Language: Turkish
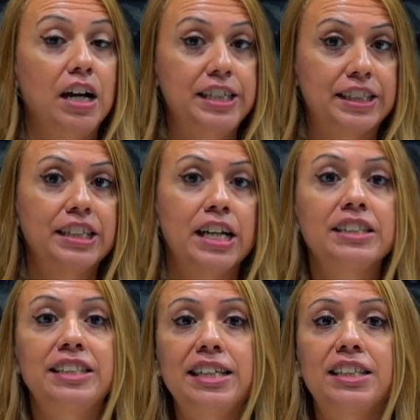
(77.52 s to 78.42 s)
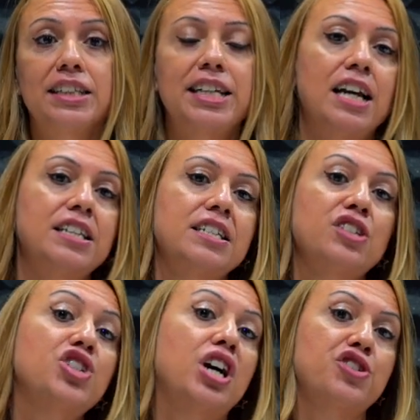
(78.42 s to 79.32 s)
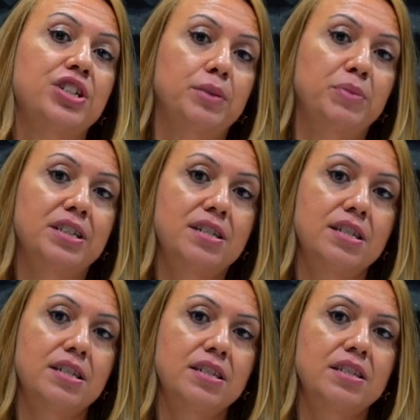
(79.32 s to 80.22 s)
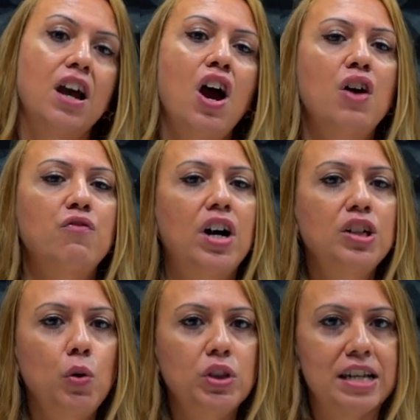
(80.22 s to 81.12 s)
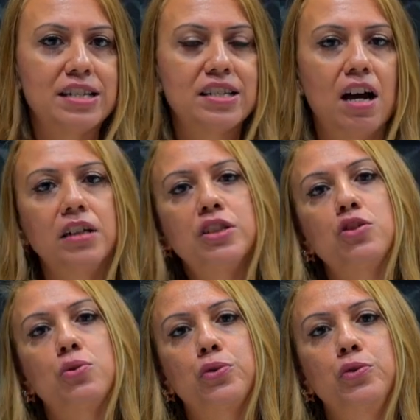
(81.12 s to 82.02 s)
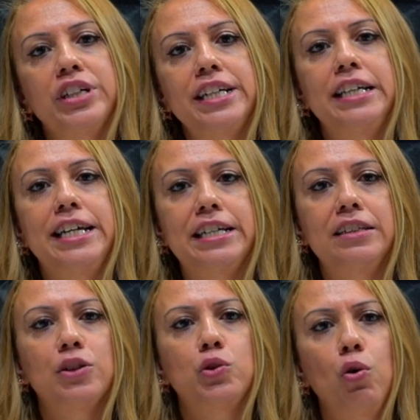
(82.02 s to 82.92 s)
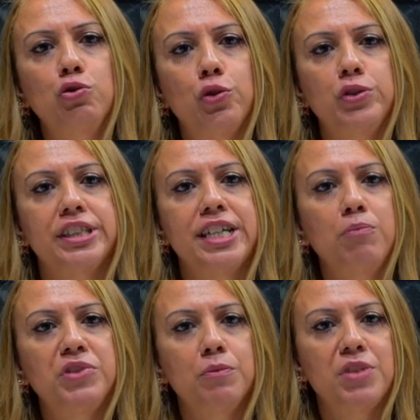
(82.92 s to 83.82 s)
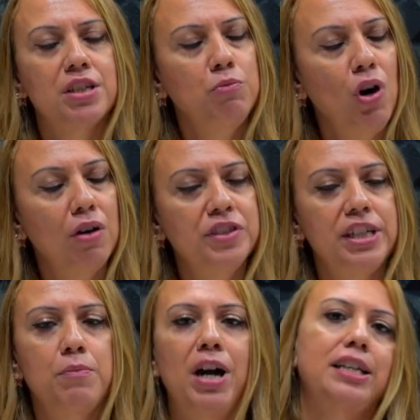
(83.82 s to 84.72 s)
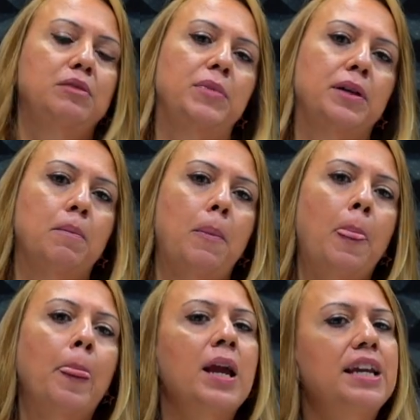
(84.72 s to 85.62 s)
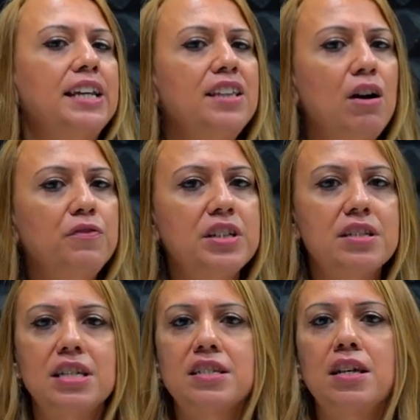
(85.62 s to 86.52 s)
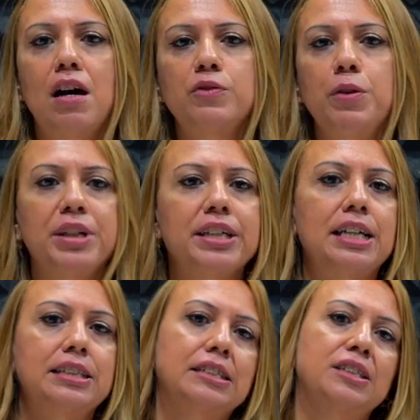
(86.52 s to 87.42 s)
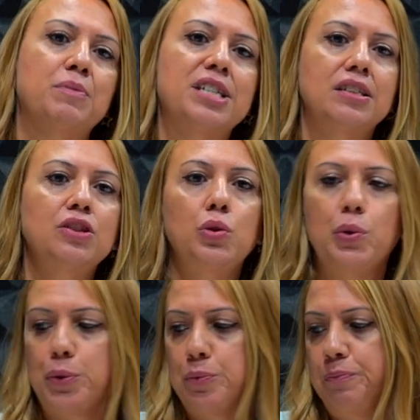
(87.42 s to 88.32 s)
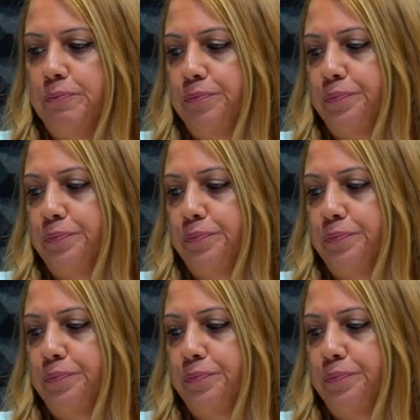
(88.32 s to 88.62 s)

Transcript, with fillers: ayırarak tekrar kendinizi şarj edebilirsiniz. Var olan sağlık sorunlarıyla ilgili de kontrolleri yaptırmanızı bu hafta ihmal etmeyin. Yeni haftanın size sağlık ve bereket getirmesini diliyorum.